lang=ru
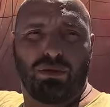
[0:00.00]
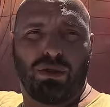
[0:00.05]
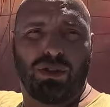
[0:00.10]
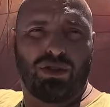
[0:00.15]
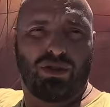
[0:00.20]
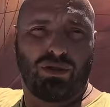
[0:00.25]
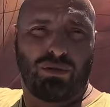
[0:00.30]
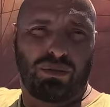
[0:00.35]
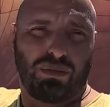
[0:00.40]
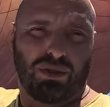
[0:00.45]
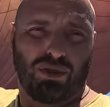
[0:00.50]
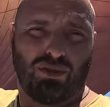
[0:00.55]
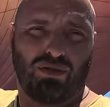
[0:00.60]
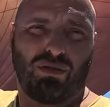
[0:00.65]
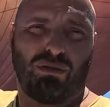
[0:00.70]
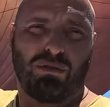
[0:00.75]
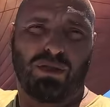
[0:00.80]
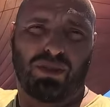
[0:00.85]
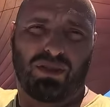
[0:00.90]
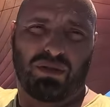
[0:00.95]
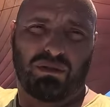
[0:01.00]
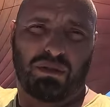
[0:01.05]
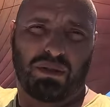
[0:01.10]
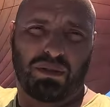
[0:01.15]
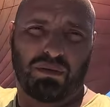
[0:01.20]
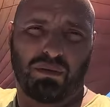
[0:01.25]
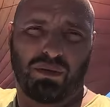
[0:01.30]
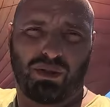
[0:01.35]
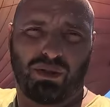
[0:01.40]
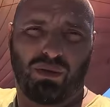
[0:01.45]
мы еще подождем, я сейчас
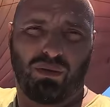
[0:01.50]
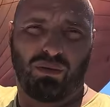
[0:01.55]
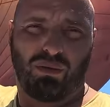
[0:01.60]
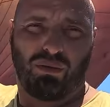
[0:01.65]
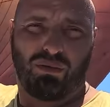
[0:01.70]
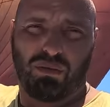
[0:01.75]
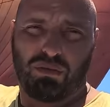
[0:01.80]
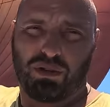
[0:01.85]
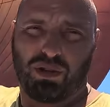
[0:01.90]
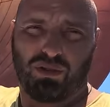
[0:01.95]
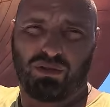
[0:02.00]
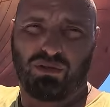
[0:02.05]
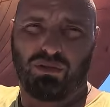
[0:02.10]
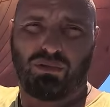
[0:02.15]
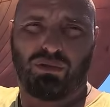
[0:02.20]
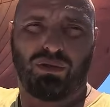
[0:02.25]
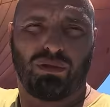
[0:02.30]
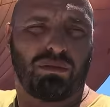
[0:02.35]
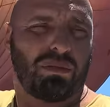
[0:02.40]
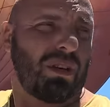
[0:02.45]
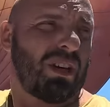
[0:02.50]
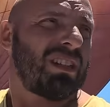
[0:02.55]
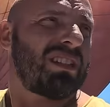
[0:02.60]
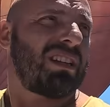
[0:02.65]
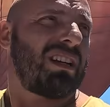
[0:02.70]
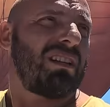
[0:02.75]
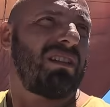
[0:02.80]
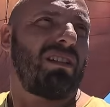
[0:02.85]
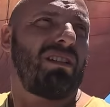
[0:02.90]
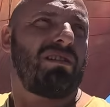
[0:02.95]
посмотрю вообще, что будет
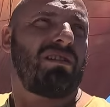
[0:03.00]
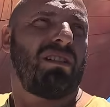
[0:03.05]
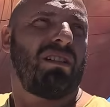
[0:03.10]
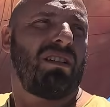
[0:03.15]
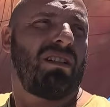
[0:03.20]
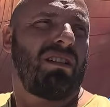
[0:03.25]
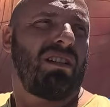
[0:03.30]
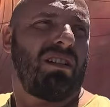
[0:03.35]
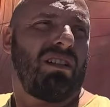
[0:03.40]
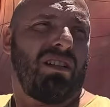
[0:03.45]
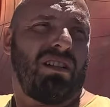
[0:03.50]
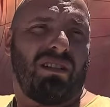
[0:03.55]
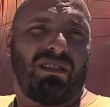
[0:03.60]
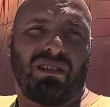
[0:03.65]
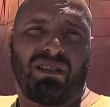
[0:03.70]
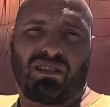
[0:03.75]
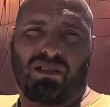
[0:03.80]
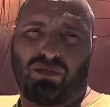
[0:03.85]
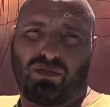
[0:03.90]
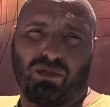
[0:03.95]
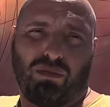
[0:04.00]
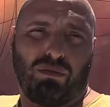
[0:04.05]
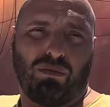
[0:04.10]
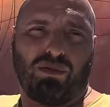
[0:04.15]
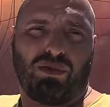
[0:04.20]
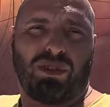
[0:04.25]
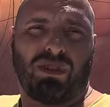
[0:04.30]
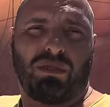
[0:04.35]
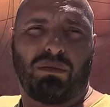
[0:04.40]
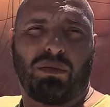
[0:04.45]
происходить. Если что,
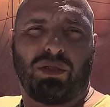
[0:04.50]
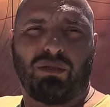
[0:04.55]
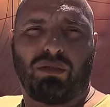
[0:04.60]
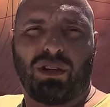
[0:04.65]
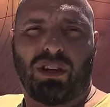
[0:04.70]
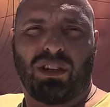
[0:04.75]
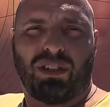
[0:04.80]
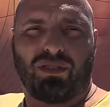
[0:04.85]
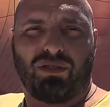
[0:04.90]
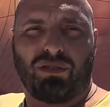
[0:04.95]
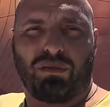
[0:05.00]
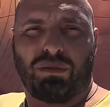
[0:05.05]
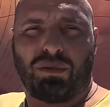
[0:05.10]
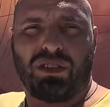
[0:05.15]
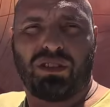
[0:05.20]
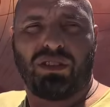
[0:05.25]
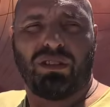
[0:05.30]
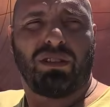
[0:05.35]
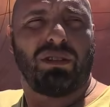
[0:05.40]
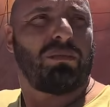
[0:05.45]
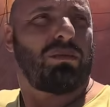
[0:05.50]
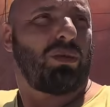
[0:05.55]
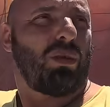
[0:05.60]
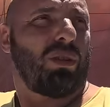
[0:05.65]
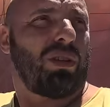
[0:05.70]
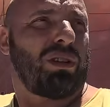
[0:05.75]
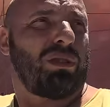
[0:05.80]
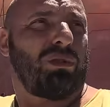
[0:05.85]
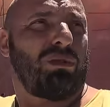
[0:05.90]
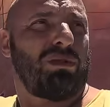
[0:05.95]
можно на моторе, конечно, пойти
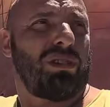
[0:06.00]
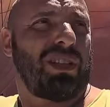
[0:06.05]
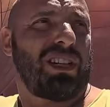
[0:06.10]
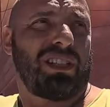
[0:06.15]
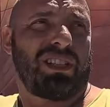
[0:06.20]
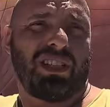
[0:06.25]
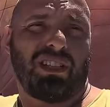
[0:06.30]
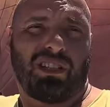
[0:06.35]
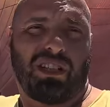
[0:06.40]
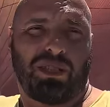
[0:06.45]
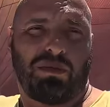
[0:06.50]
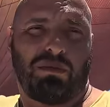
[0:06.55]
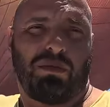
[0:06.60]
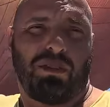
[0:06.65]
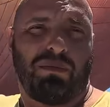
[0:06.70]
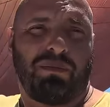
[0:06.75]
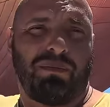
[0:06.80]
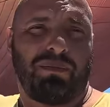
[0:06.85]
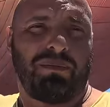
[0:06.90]
немного, но не хотелось бы.